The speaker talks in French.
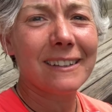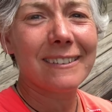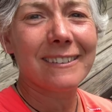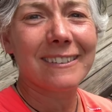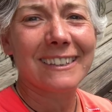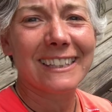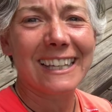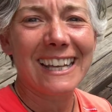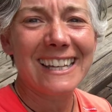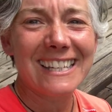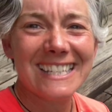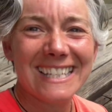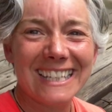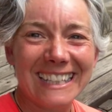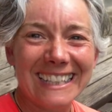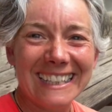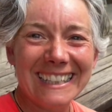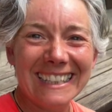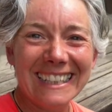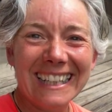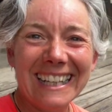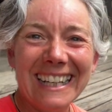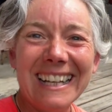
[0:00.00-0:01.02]
se cachent.
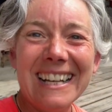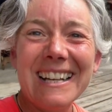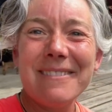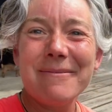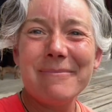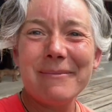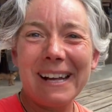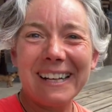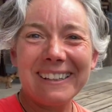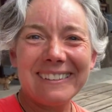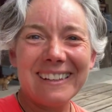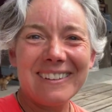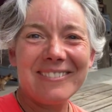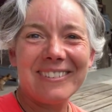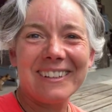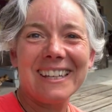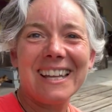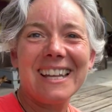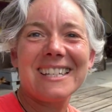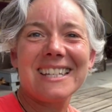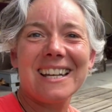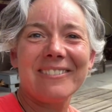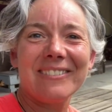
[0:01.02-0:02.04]
Martin
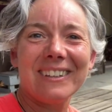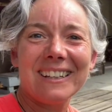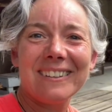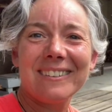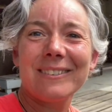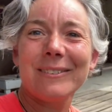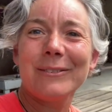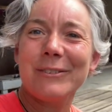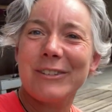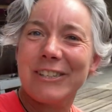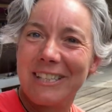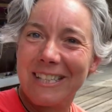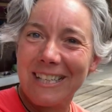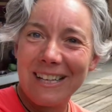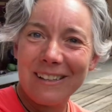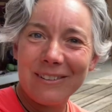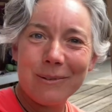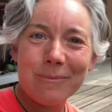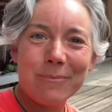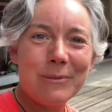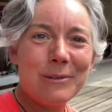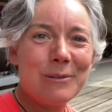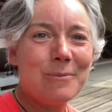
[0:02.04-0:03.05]
voyage avec son chien
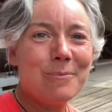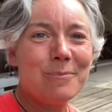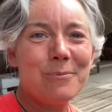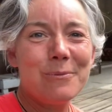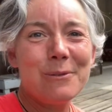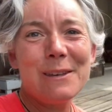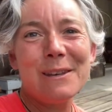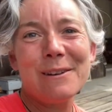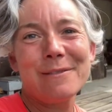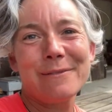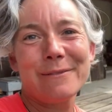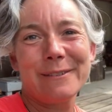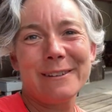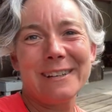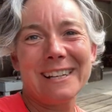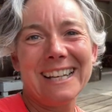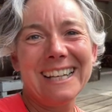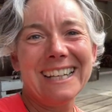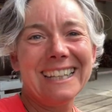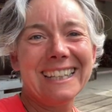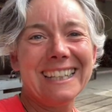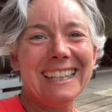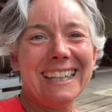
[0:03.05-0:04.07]
depuis le
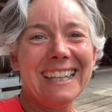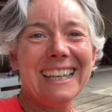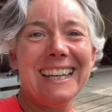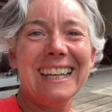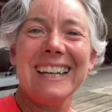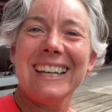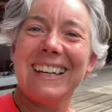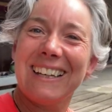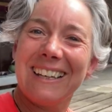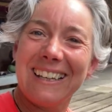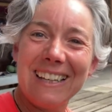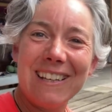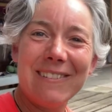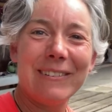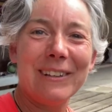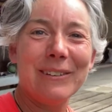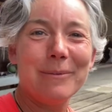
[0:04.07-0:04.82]
Puy-en-Velay et il va nous